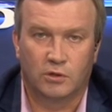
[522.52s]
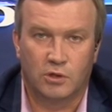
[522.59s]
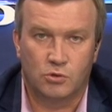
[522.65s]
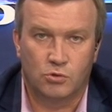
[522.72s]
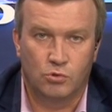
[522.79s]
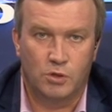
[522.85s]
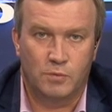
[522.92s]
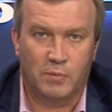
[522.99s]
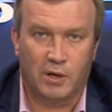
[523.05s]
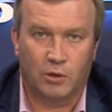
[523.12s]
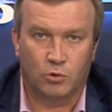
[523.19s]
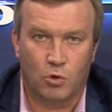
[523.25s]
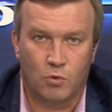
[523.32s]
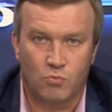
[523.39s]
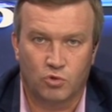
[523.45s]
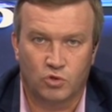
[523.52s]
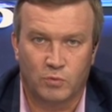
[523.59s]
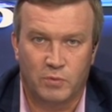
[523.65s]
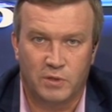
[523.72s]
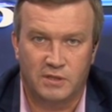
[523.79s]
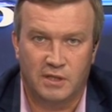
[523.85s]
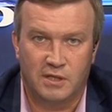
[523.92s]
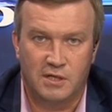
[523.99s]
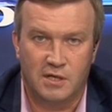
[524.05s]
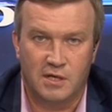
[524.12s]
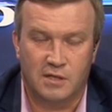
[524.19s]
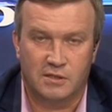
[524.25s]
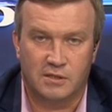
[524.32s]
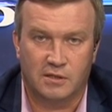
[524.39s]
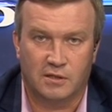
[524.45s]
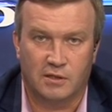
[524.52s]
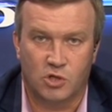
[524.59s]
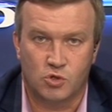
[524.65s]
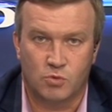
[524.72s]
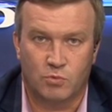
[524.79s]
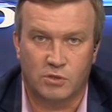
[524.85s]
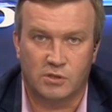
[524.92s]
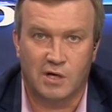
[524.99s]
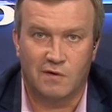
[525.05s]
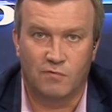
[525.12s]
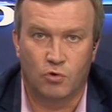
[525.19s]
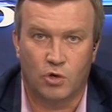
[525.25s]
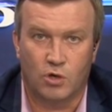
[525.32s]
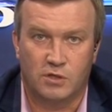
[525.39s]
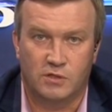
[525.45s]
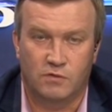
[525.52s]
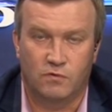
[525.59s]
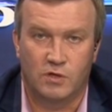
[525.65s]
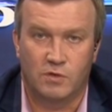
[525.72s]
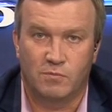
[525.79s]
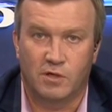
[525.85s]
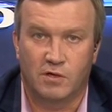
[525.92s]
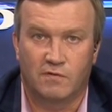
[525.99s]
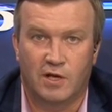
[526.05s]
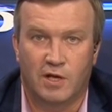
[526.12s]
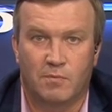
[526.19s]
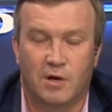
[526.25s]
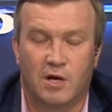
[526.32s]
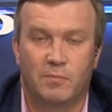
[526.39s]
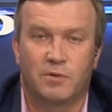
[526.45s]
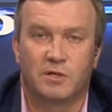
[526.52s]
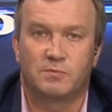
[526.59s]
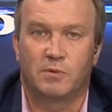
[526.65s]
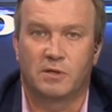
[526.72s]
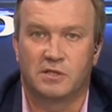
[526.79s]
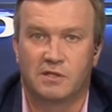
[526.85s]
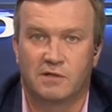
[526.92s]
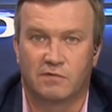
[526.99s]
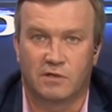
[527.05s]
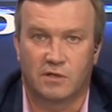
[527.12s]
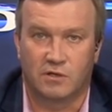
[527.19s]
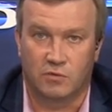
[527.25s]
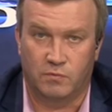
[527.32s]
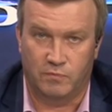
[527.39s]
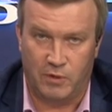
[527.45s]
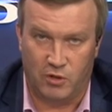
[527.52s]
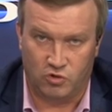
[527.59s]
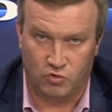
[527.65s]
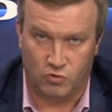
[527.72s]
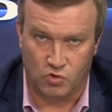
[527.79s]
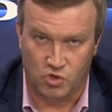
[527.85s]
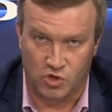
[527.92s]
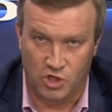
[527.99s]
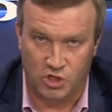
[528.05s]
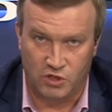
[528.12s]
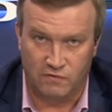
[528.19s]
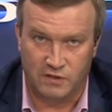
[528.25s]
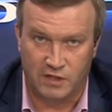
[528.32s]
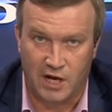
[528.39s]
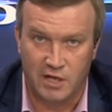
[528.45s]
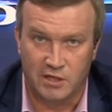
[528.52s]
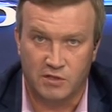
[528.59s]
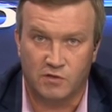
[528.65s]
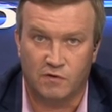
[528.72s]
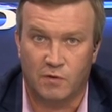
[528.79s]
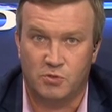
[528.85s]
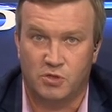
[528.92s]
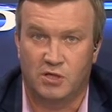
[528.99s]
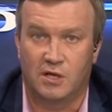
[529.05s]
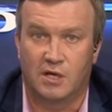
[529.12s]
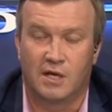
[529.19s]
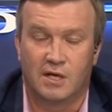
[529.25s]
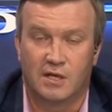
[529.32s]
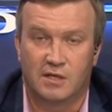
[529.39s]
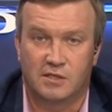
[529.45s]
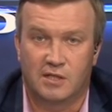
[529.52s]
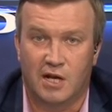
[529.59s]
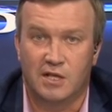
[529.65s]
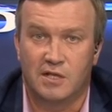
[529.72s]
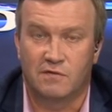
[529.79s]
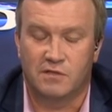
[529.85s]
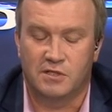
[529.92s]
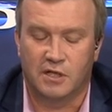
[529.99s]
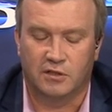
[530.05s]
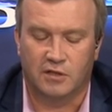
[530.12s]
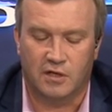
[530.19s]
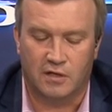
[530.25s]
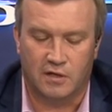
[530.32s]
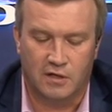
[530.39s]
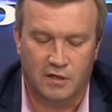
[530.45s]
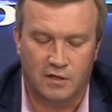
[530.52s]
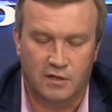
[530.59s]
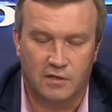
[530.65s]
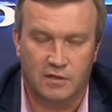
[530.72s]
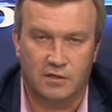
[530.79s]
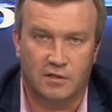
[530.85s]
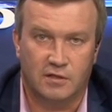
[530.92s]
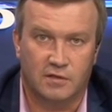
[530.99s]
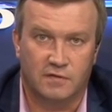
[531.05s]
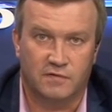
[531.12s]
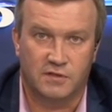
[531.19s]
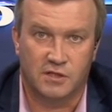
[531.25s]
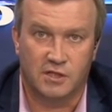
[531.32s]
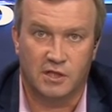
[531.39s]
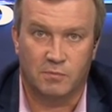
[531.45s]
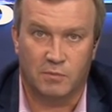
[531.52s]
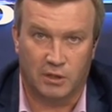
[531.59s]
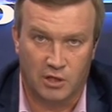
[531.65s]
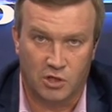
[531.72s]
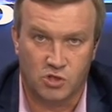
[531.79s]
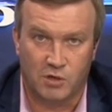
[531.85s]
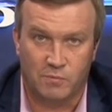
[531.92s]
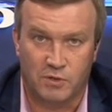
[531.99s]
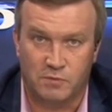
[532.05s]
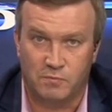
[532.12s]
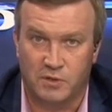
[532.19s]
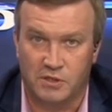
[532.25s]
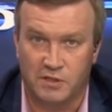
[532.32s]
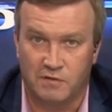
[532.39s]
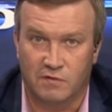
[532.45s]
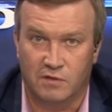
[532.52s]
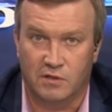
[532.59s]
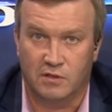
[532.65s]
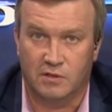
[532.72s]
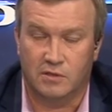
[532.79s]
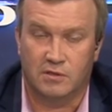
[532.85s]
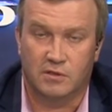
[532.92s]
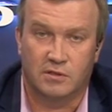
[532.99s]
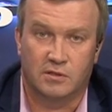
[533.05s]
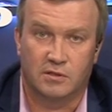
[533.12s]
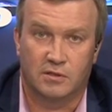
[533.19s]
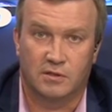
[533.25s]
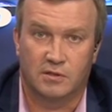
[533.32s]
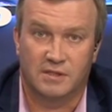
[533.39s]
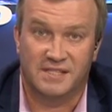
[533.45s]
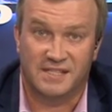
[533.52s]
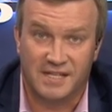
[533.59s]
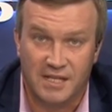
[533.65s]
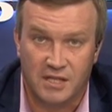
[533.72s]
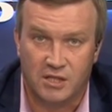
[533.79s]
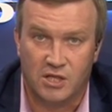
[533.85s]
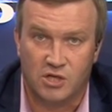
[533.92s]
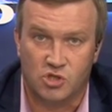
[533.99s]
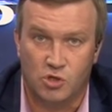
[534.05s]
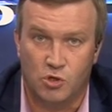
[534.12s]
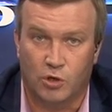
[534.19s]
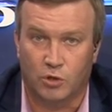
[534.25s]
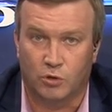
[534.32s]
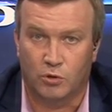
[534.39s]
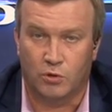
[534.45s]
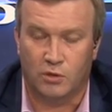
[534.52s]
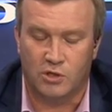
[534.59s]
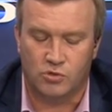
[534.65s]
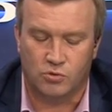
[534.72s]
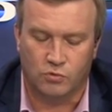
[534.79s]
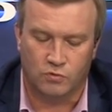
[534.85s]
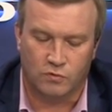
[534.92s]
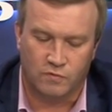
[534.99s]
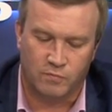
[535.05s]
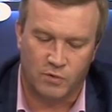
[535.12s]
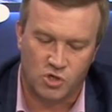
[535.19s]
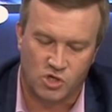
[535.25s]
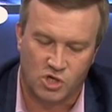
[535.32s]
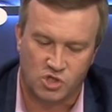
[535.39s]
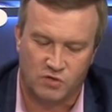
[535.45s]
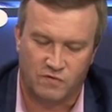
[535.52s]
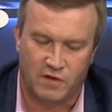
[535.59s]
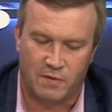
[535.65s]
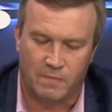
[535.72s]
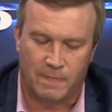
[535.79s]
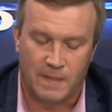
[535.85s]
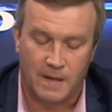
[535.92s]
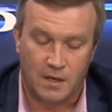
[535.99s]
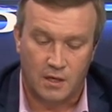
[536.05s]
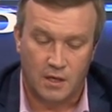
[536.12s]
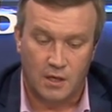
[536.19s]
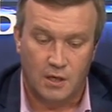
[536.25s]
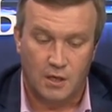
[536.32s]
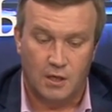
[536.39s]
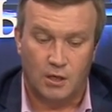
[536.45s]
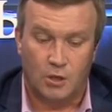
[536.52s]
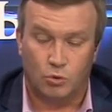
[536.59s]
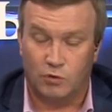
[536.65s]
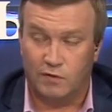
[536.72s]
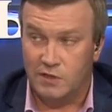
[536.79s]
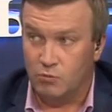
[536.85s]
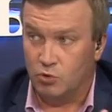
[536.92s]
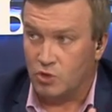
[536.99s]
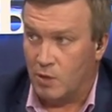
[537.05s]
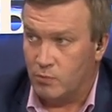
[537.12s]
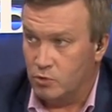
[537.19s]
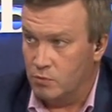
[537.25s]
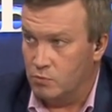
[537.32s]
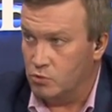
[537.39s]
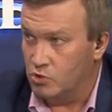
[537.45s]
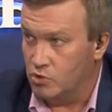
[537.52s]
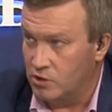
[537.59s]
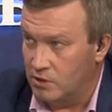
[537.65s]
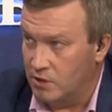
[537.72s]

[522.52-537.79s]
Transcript: этой студии, по которому можно присоединяться к нашему разговору. А сегодня мы говорим о перспективах, прежде всего, жилищного строительства, вообще строительного сектора э, в целом, а также о перспективах э, цен на жилье, которые нас ждут вот в ближайшее время. Ну, давайте немножко обсудим сюжет,